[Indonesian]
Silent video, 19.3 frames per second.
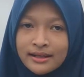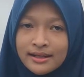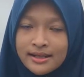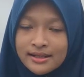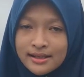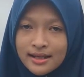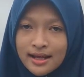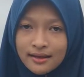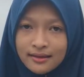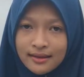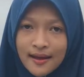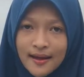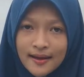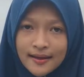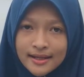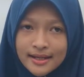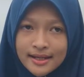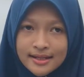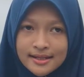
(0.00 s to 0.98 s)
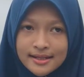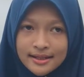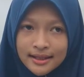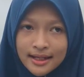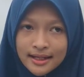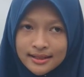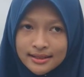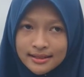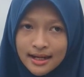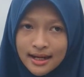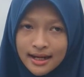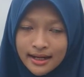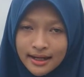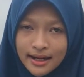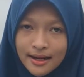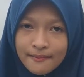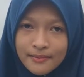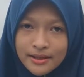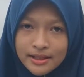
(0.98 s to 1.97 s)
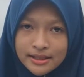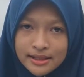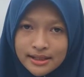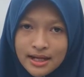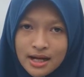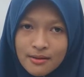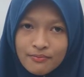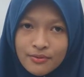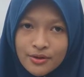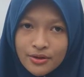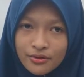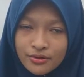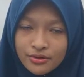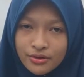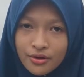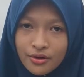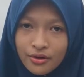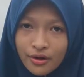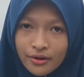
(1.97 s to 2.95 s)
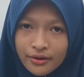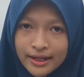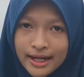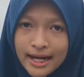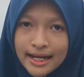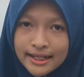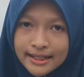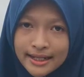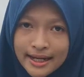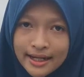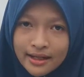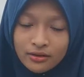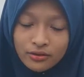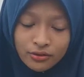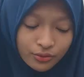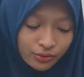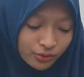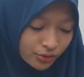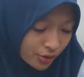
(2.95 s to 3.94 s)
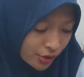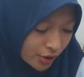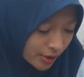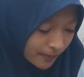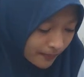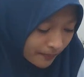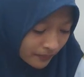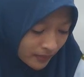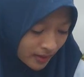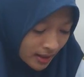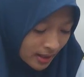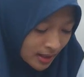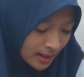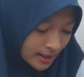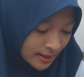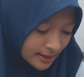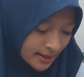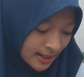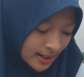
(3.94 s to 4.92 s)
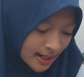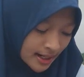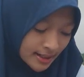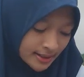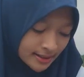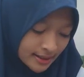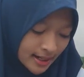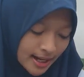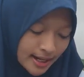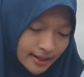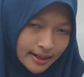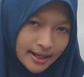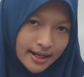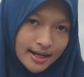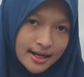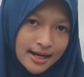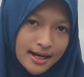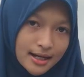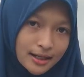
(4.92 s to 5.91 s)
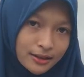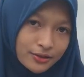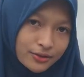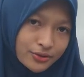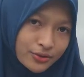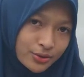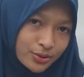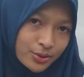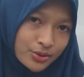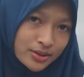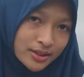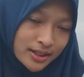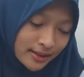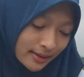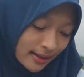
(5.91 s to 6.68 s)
disertai dengan cara mencegah virus corona yaitu jaga jarak, cuci